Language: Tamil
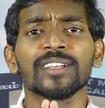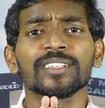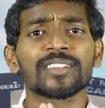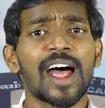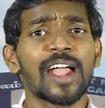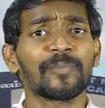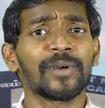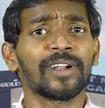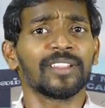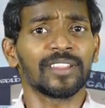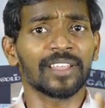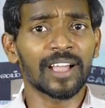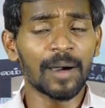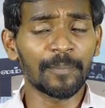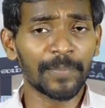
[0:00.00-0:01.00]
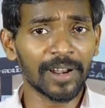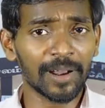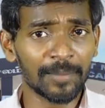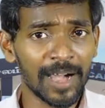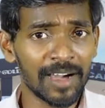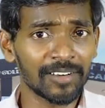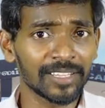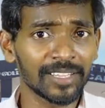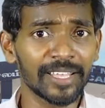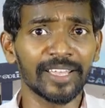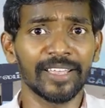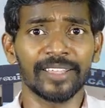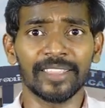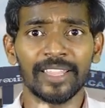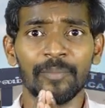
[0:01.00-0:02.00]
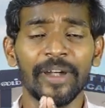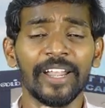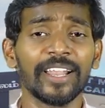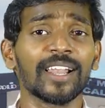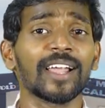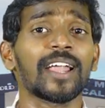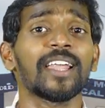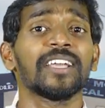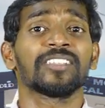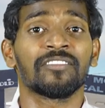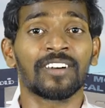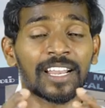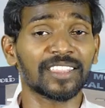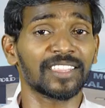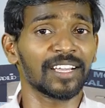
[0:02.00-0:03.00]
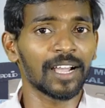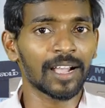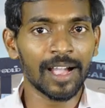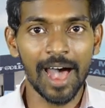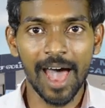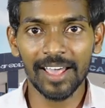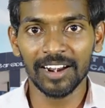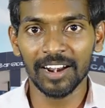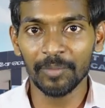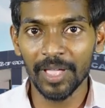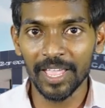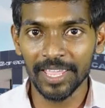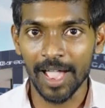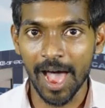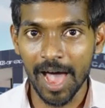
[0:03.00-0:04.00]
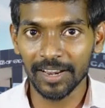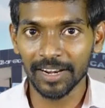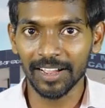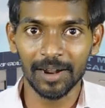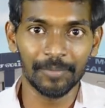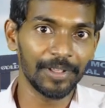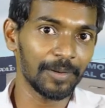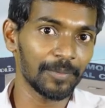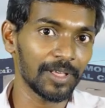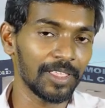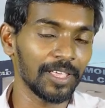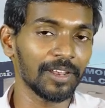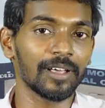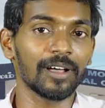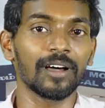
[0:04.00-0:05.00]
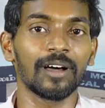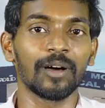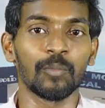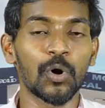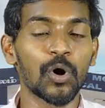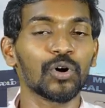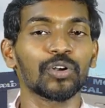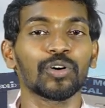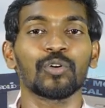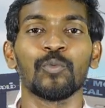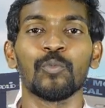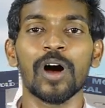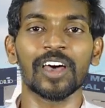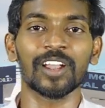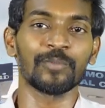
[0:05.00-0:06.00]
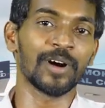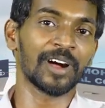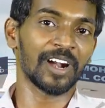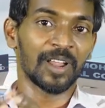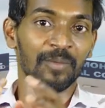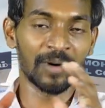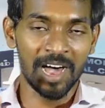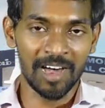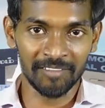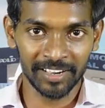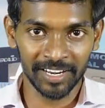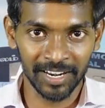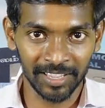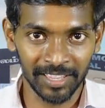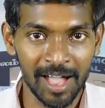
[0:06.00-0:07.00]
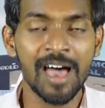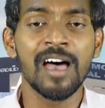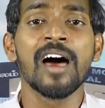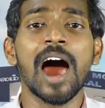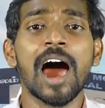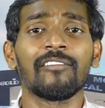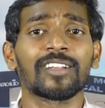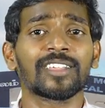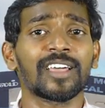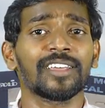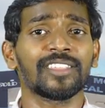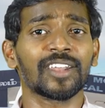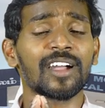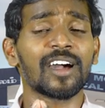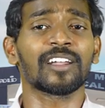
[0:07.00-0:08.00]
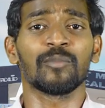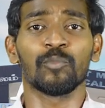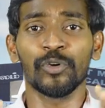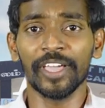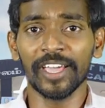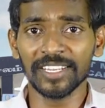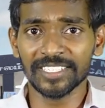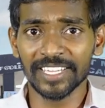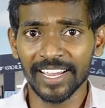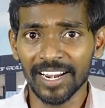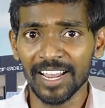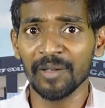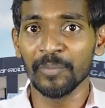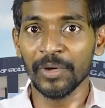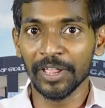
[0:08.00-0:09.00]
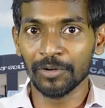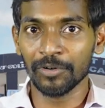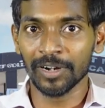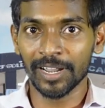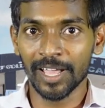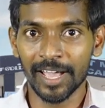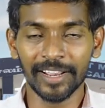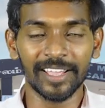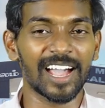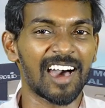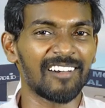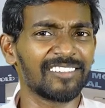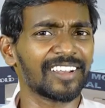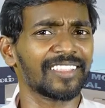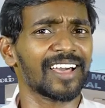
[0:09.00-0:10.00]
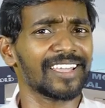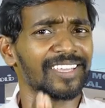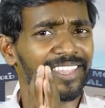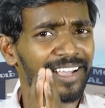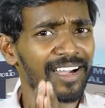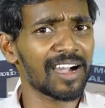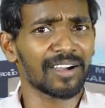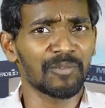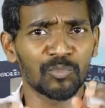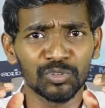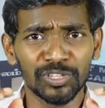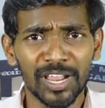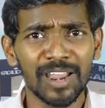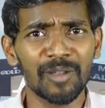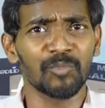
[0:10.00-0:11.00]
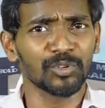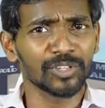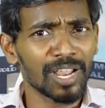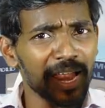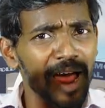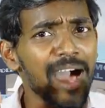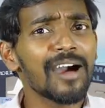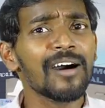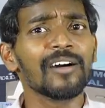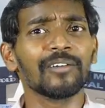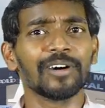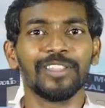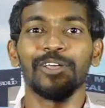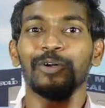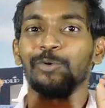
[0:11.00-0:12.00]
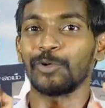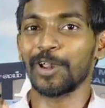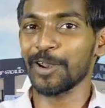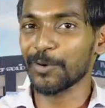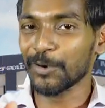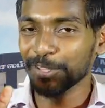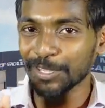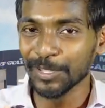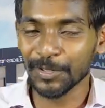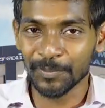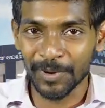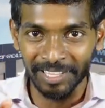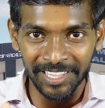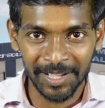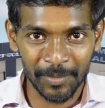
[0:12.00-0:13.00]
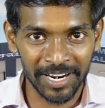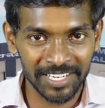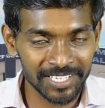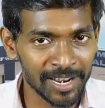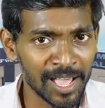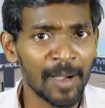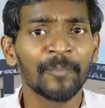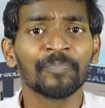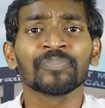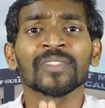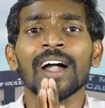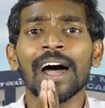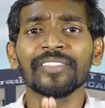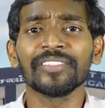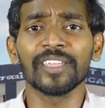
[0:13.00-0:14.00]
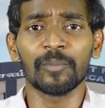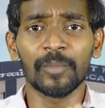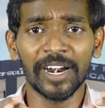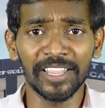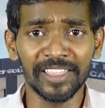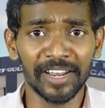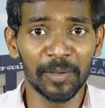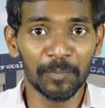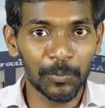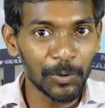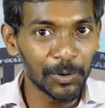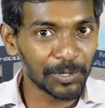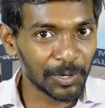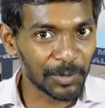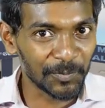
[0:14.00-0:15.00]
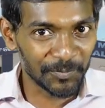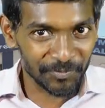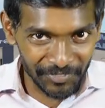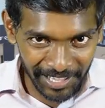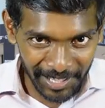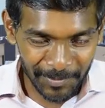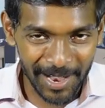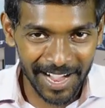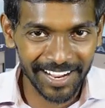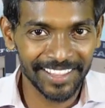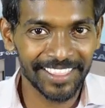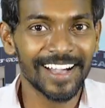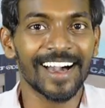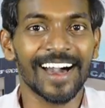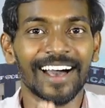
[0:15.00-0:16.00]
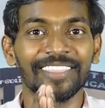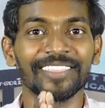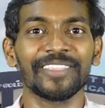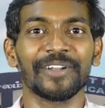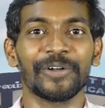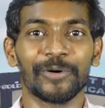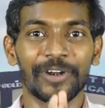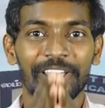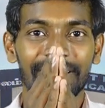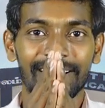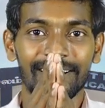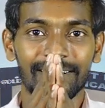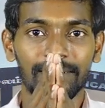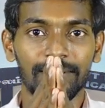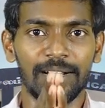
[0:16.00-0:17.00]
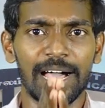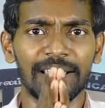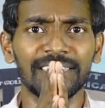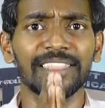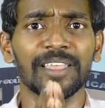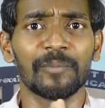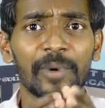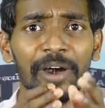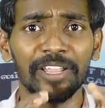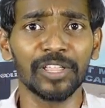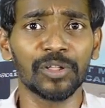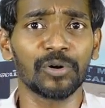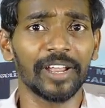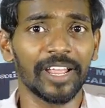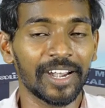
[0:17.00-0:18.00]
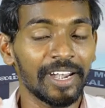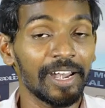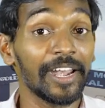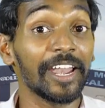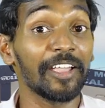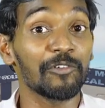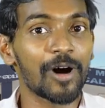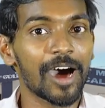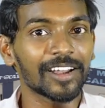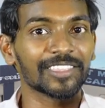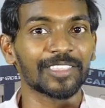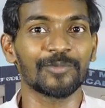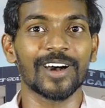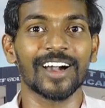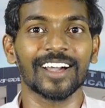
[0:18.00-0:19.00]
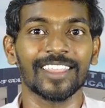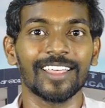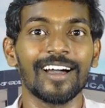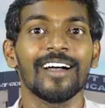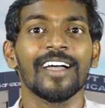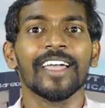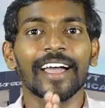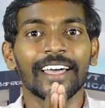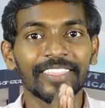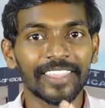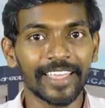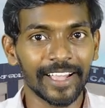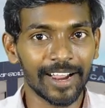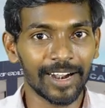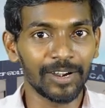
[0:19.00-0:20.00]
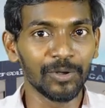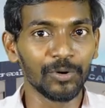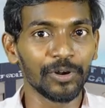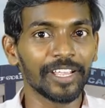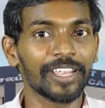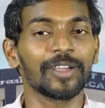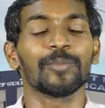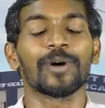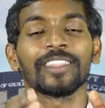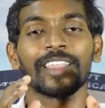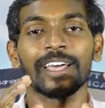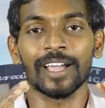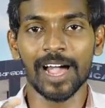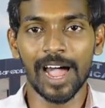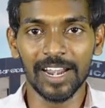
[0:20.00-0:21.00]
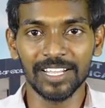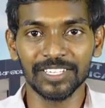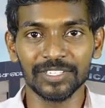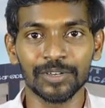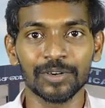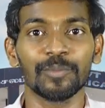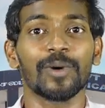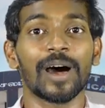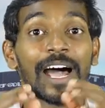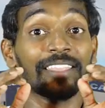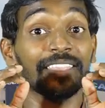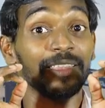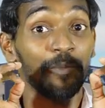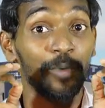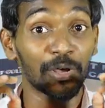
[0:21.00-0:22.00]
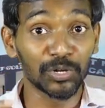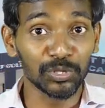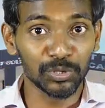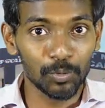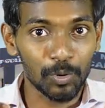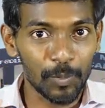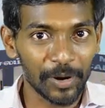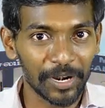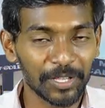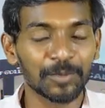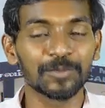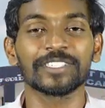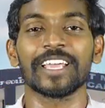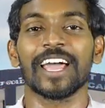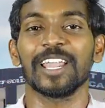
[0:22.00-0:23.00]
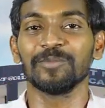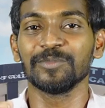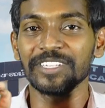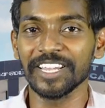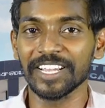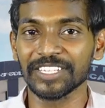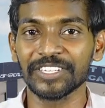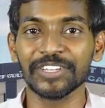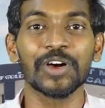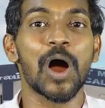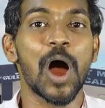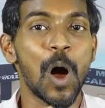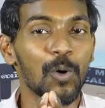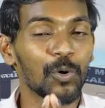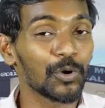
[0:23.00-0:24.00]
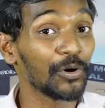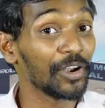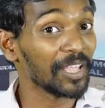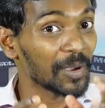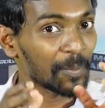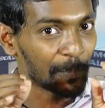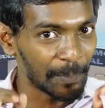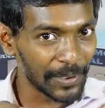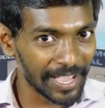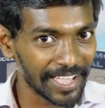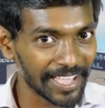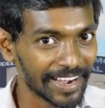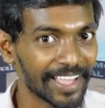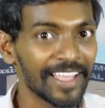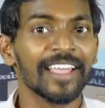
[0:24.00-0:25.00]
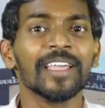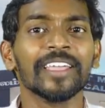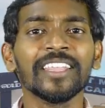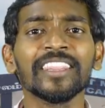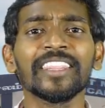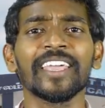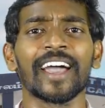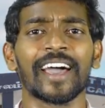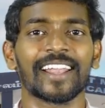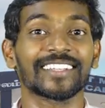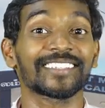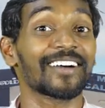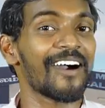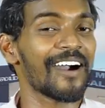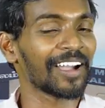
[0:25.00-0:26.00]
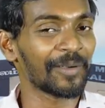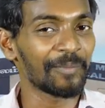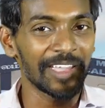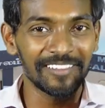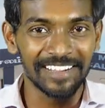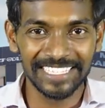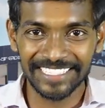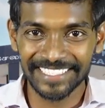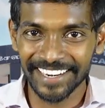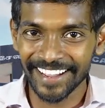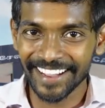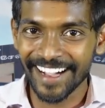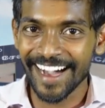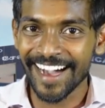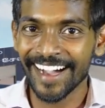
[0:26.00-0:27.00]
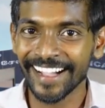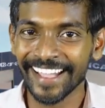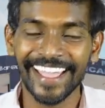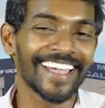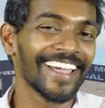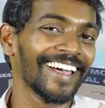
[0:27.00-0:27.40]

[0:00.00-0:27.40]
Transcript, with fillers: ஸ்டார்ட் பண்ணதுக்கு அப்புறமா வந்து இந்த மெடிக்கல் காலேஜ் வரதுக்கு காரணமே யார் அப்படின்னு பார்த்தீங்கன்னா மோகனகுமார் மங்கலம் அவர்கள் தான் அவர் தான் இதற்கான முயற்சிகளை மேற்கொண்டார் அவர் தான் இதுக்காக முதல் முதலாக வந்து குரல் கொடுத்ததும் அந்த மனுஷனா அந்த மனிதனை போற்றும் விதமாக தான் அந்தனுடைய அந்த மனிதருடைய நினைவார்த்தமாக தான் இந்த கல்லூரிக்கும் அந்த காலேஜுக்கும் அந்த மருத்துவமனைக்கும் சேலம் ஜிஹெச்சுக்கும் அவருடைய பேரை இந்திய அரசாங்கமே வைச்சிருக்காங்க